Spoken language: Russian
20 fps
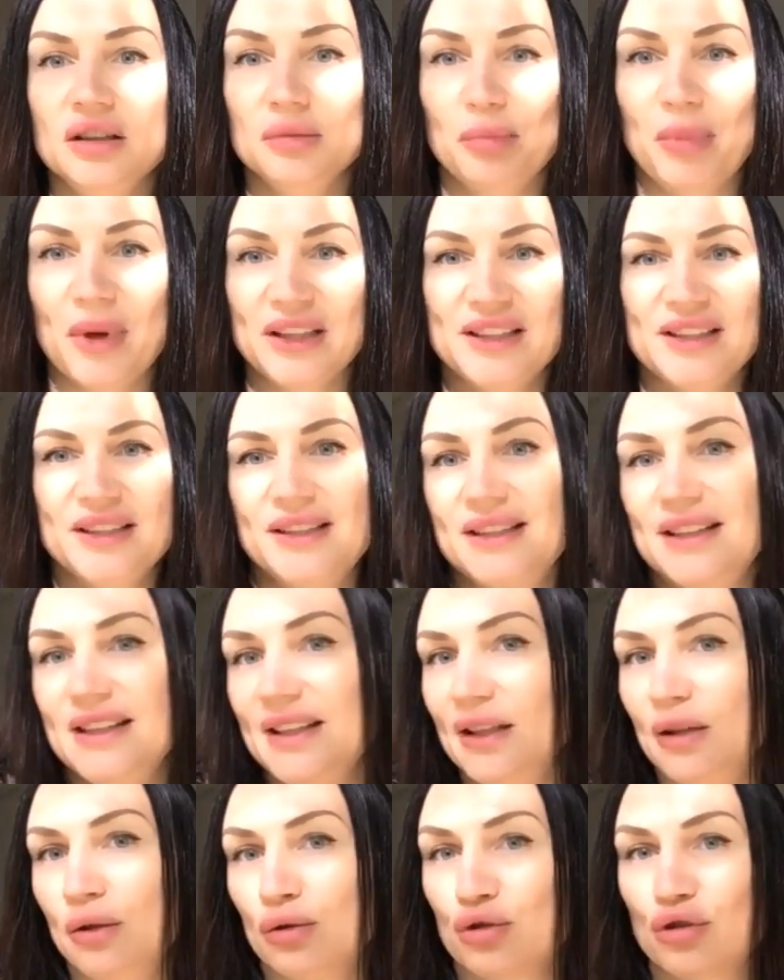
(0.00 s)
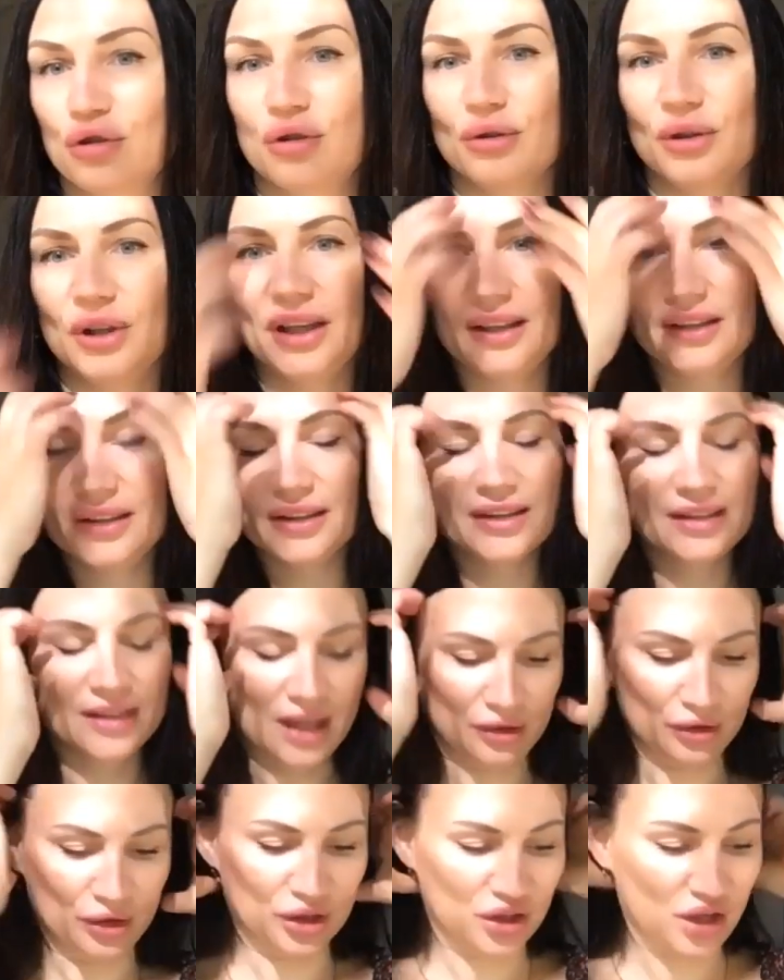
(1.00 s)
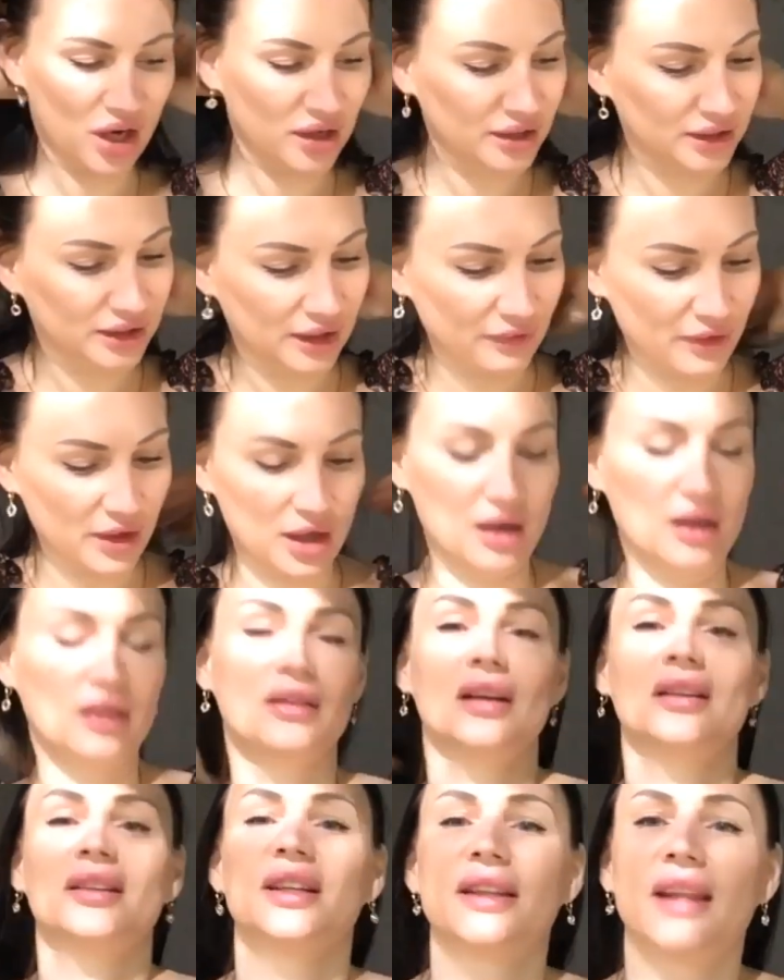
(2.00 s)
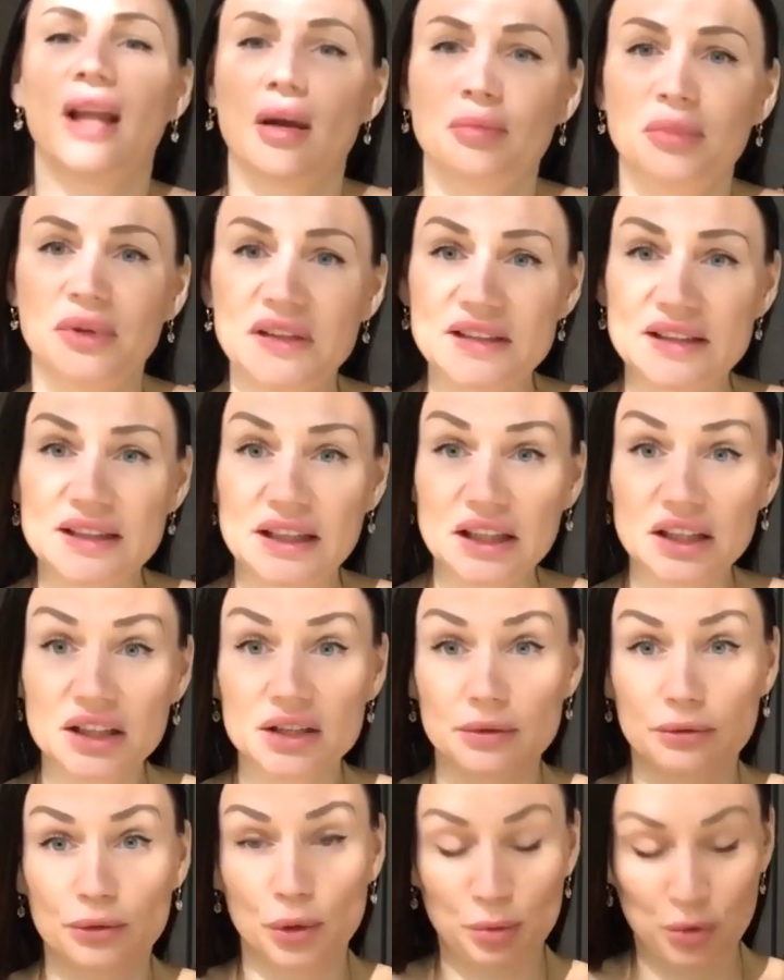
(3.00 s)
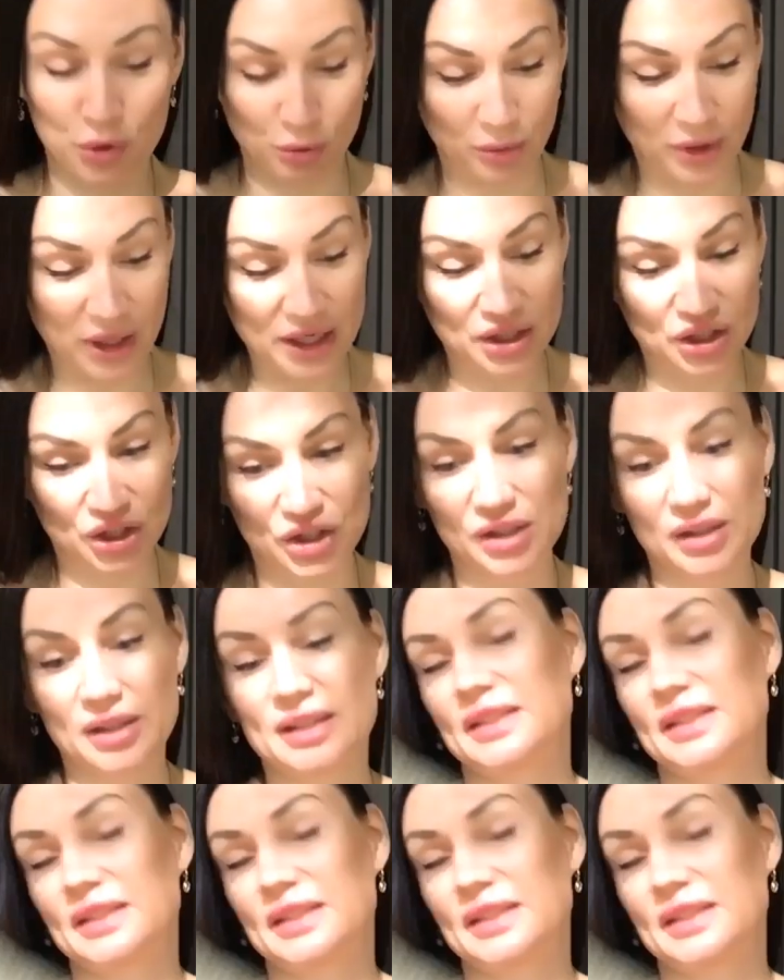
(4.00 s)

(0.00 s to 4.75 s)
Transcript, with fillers: по стилю, что ли, не знаю даже, как, этого, как это объяснить. И, в общем, я решила